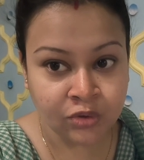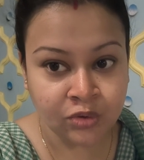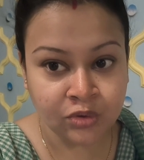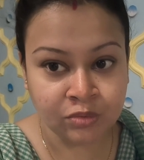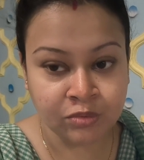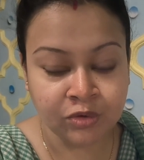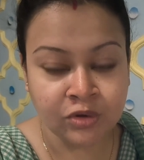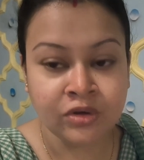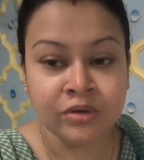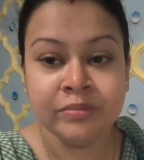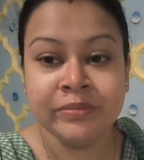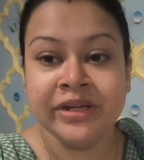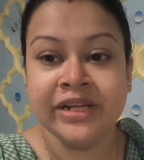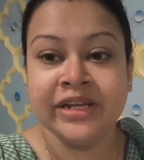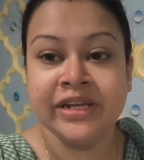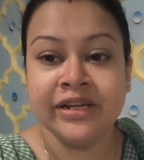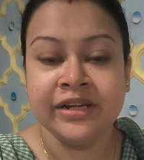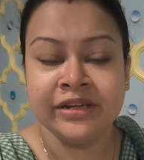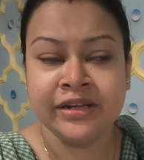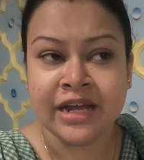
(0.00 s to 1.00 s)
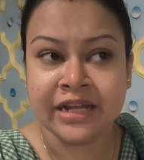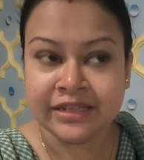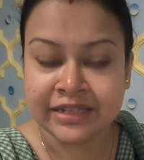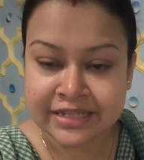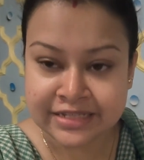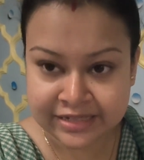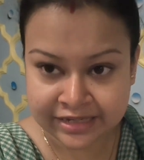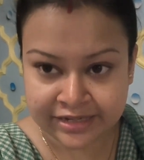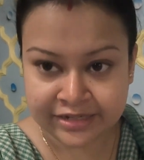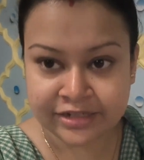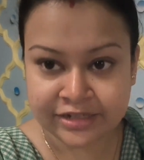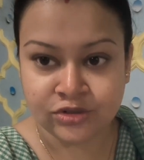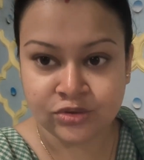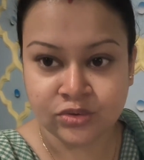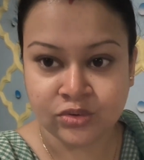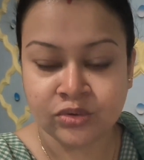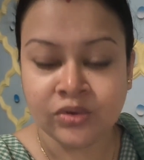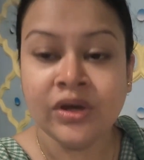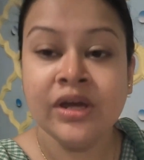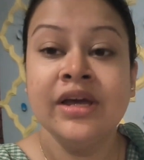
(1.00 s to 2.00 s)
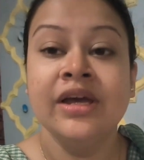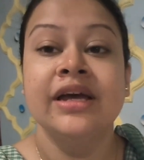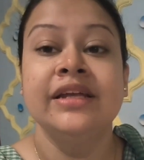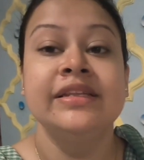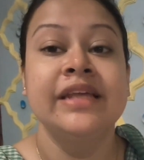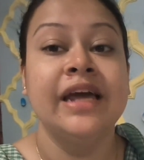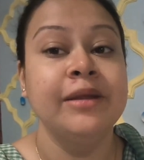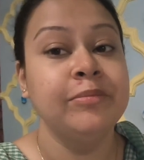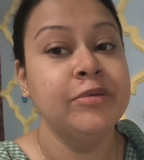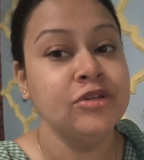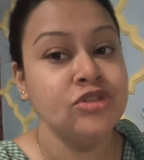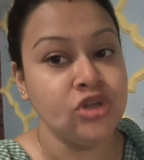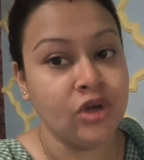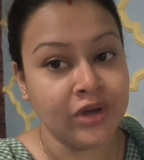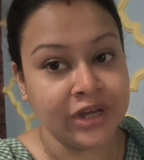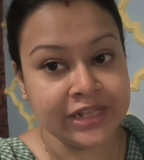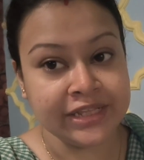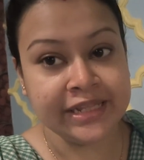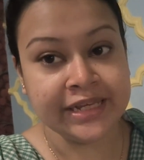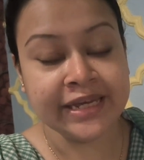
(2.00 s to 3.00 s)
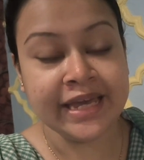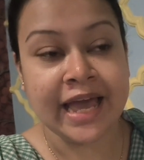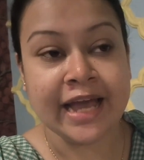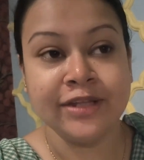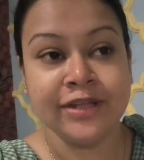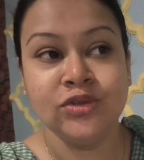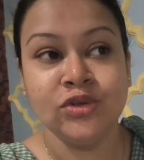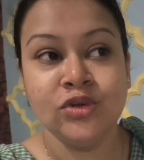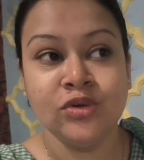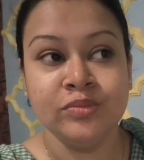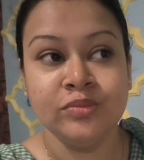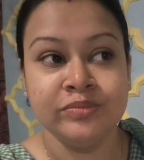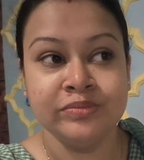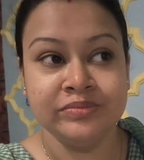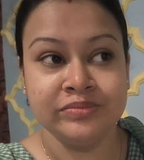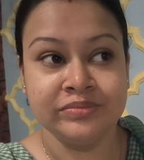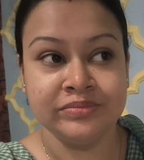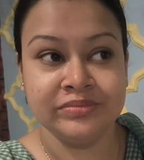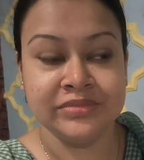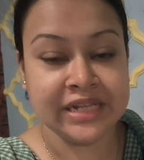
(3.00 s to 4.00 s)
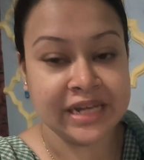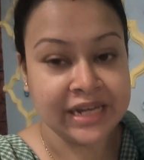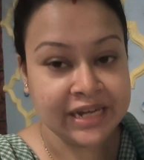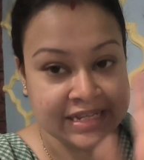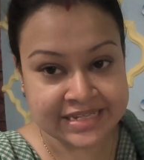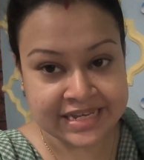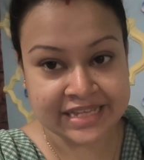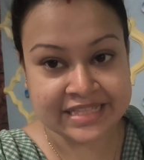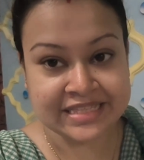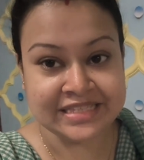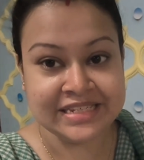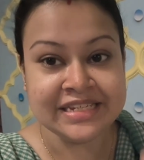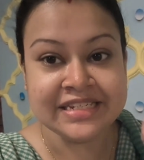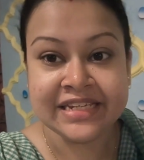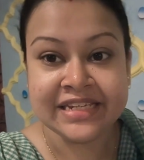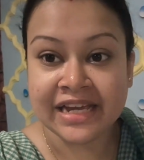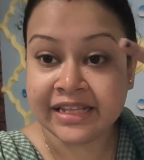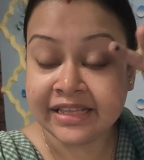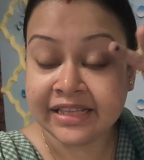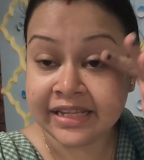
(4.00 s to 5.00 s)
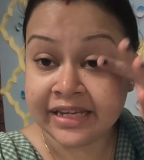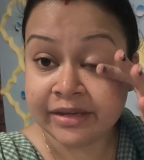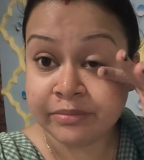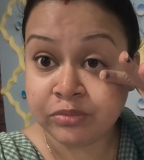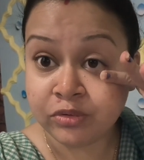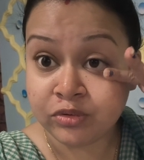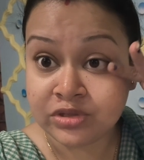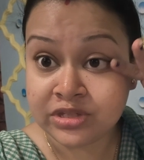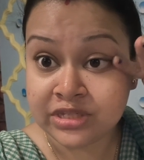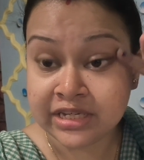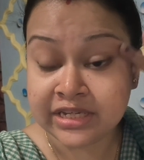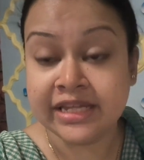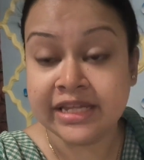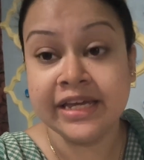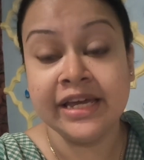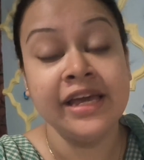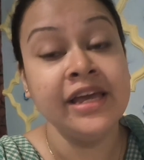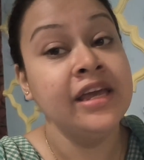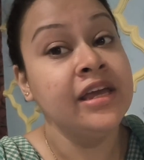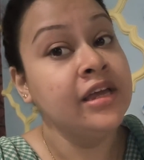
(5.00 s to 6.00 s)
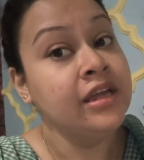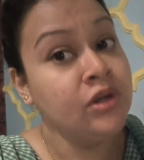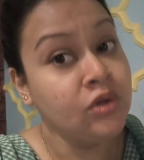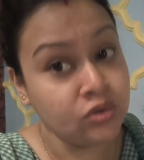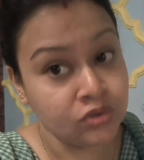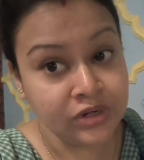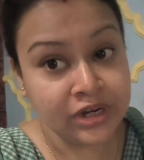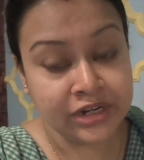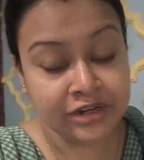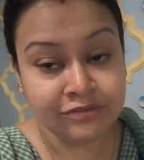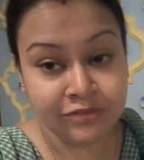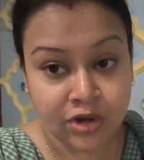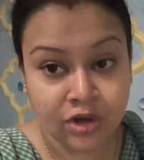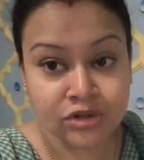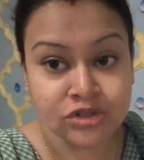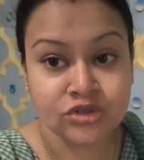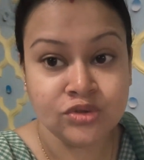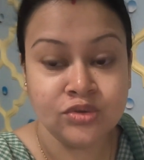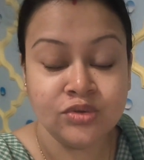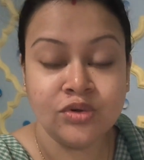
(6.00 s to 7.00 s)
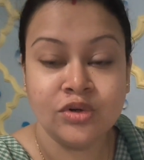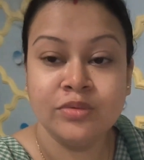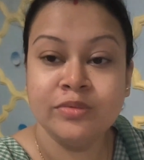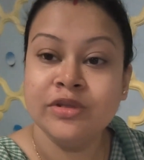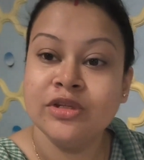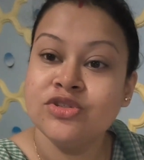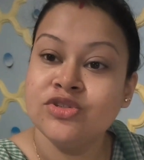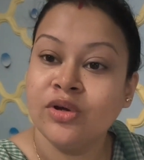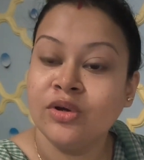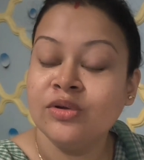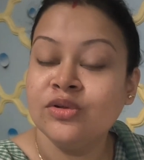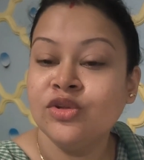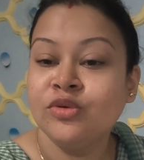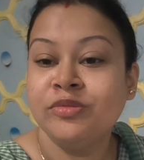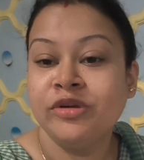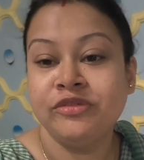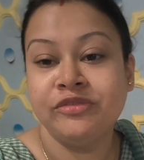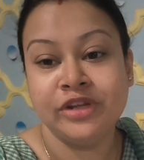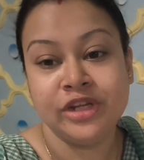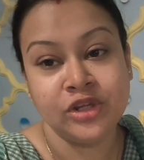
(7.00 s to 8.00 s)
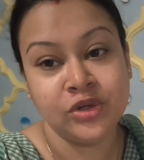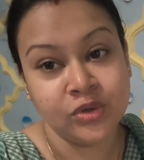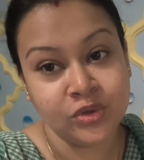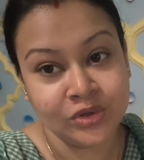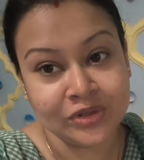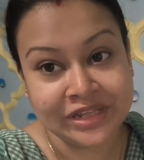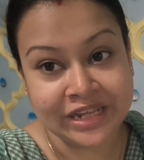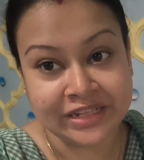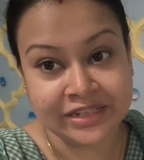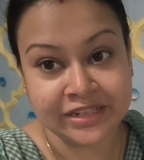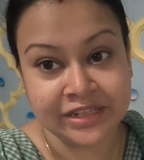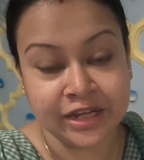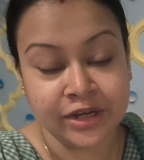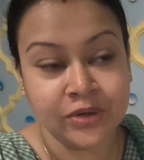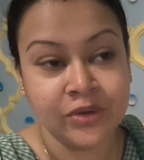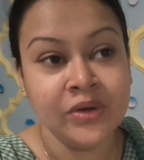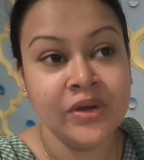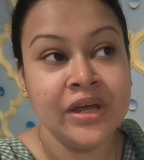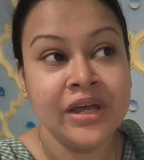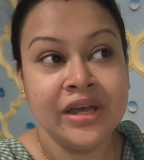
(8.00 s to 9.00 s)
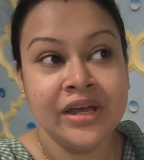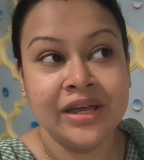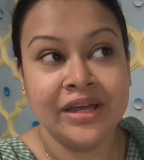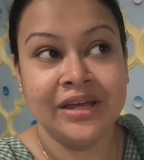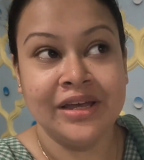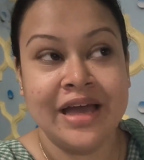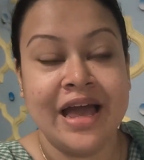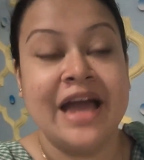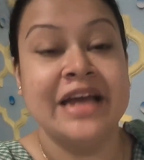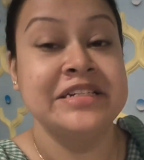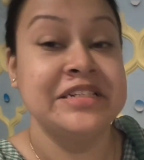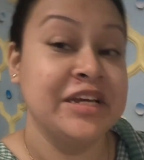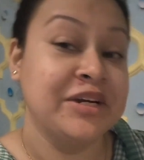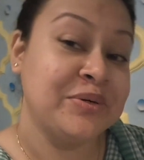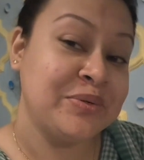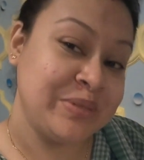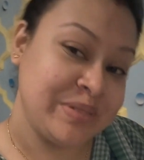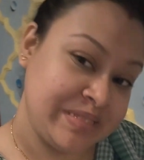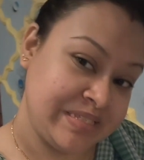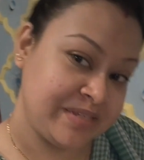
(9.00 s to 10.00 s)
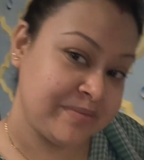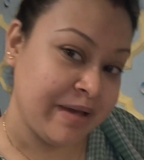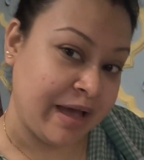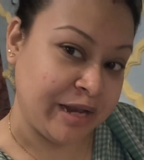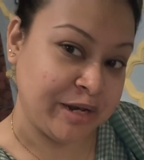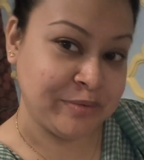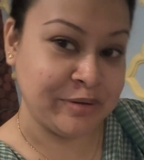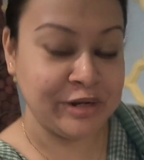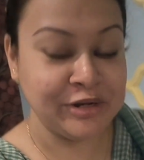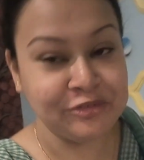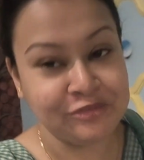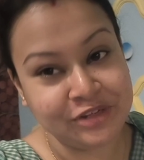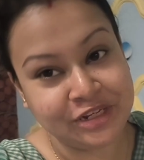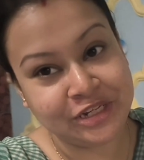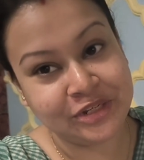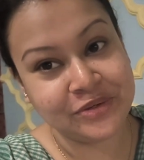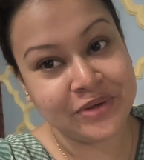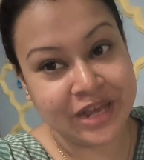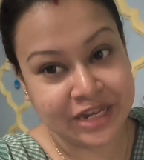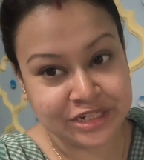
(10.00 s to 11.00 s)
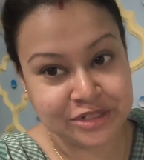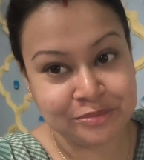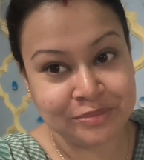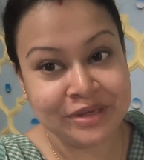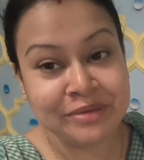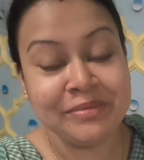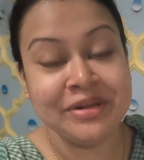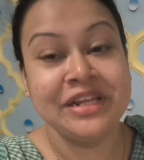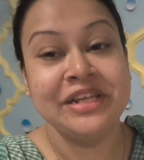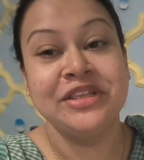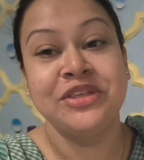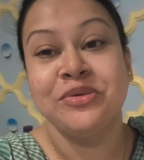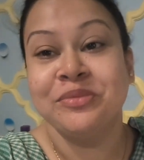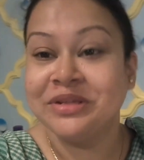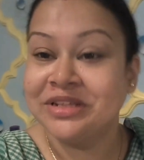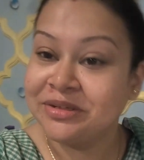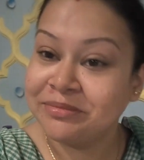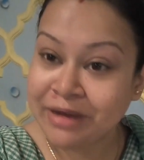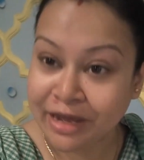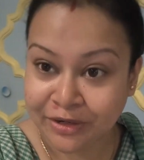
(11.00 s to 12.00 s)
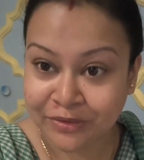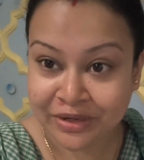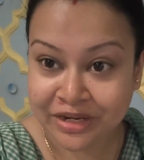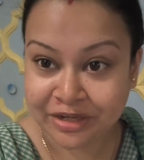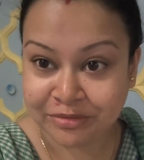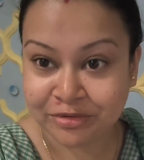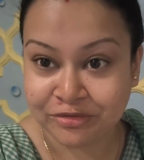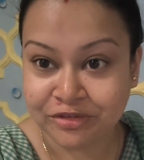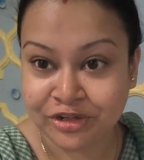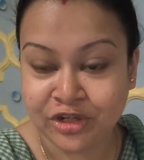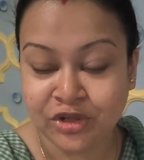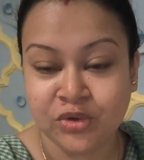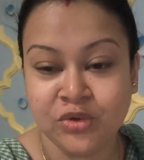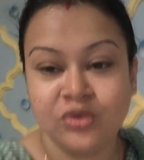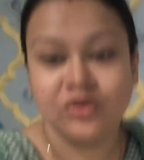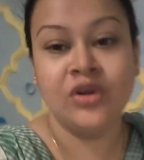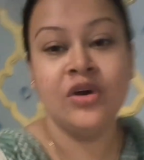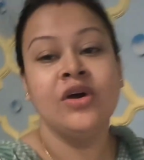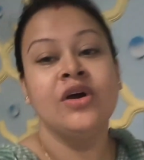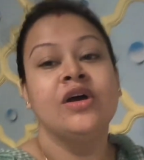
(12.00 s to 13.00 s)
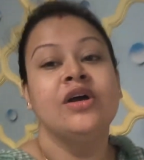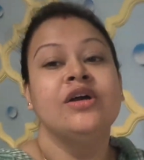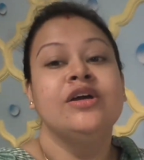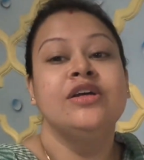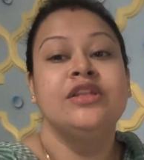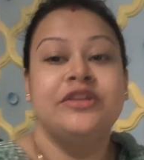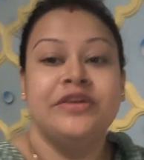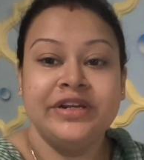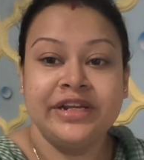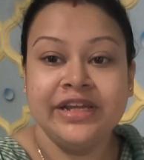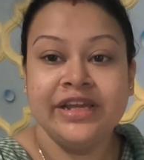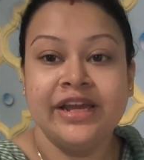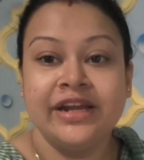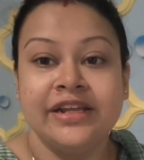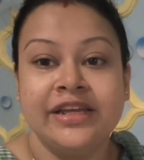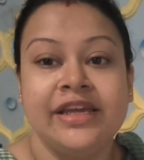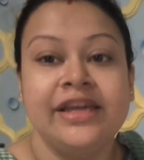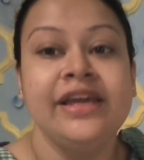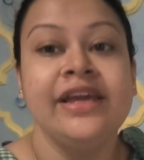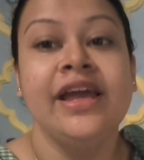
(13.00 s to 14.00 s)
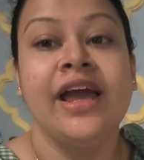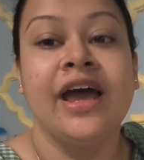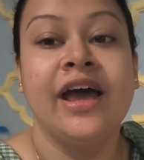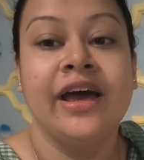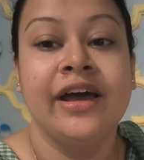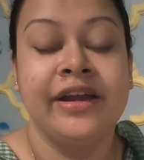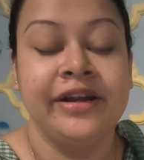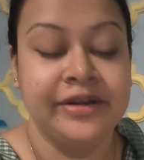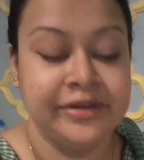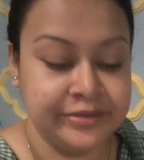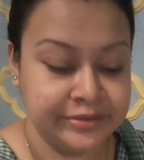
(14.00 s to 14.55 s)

করব মানে রাতের জার্নিটুকু তারপর সকাল থেকে একদম যেখানে যাচ্ছি সেখান থেকে পৌঁছিয়ে থেকে নতুন একটা ব্লগ শুরু করব তো চলো তোমরা ভিডিওগুলো দেখতে থাকো আশা করছি ভালো ভালো ভিডিও আসবে মানে তোমাদের ভালো লাগবে ভিডিওগুলো তো এটাই আর কি আর